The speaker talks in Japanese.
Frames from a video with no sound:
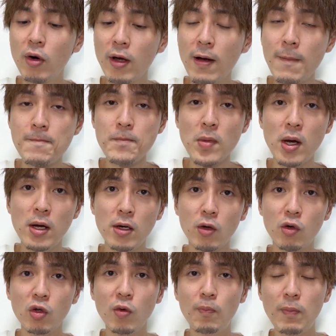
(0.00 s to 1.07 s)
も俺、
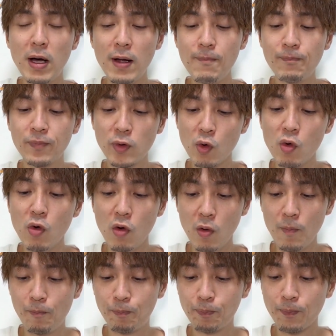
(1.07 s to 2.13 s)
このパン
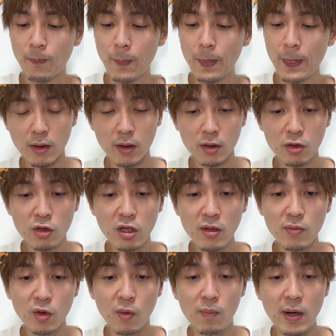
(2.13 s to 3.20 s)
と
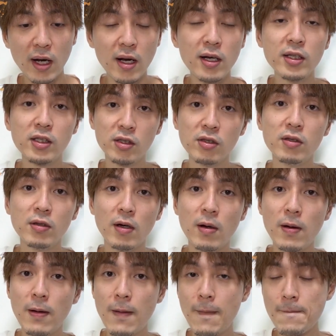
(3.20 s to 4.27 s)
クリームのバランス
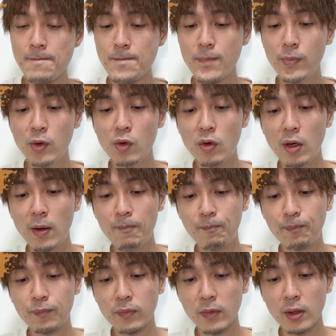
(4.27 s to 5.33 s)
の
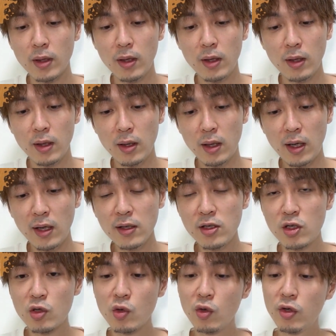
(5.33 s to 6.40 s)

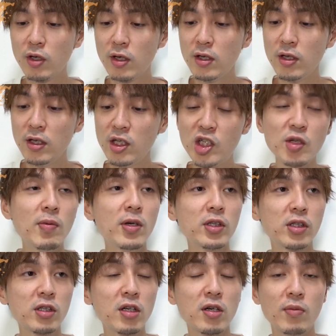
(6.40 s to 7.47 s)
相性的に一
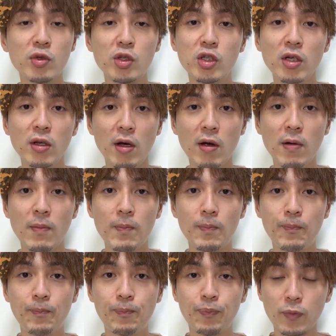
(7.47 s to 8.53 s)
番好きかもしれない。
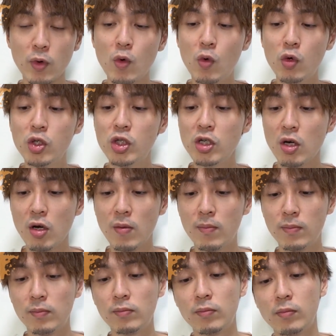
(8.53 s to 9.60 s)
美味しい。
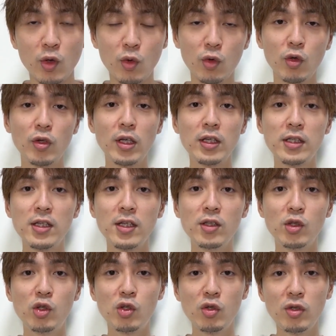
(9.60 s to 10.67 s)
ということで、
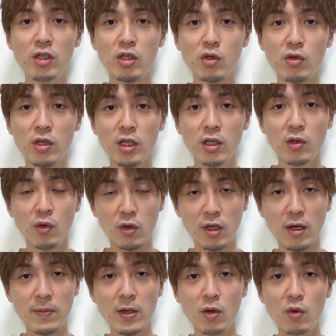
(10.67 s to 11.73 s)
全12商品
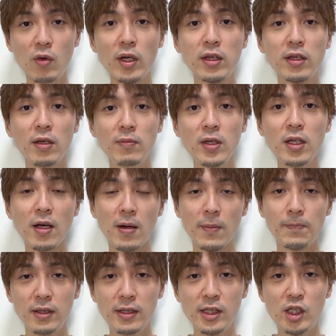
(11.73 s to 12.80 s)
を食べ終わってみ
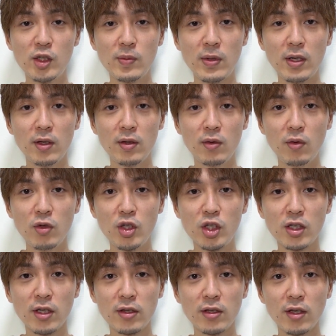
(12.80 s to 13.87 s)
て、一番美味
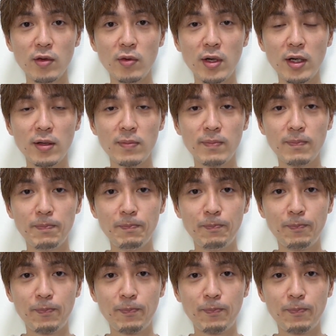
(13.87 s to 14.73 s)
しかったのは、